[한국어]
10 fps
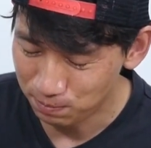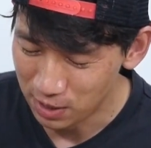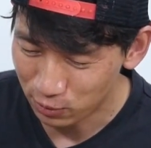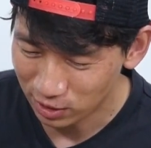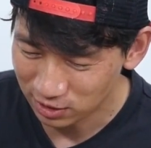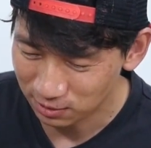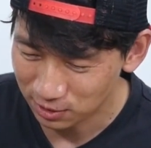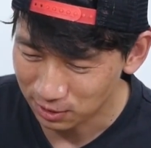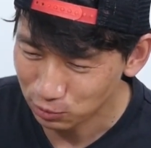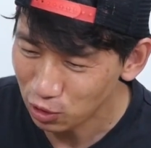메롱
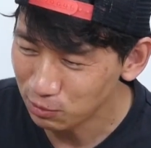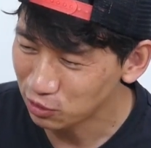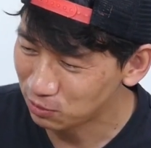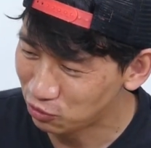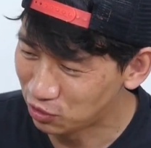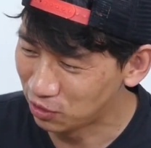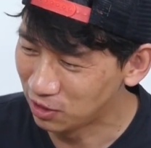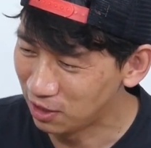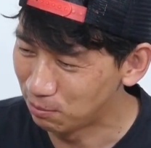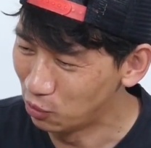강사님께서 한번 설명 좀 해주세요.
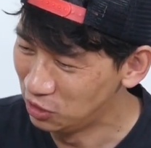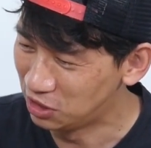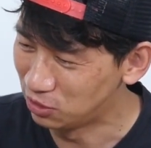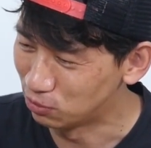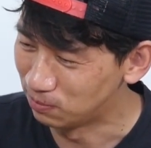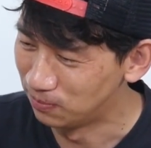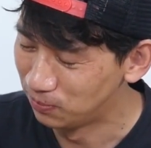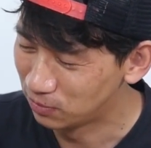이게 뭔지 좀. 네,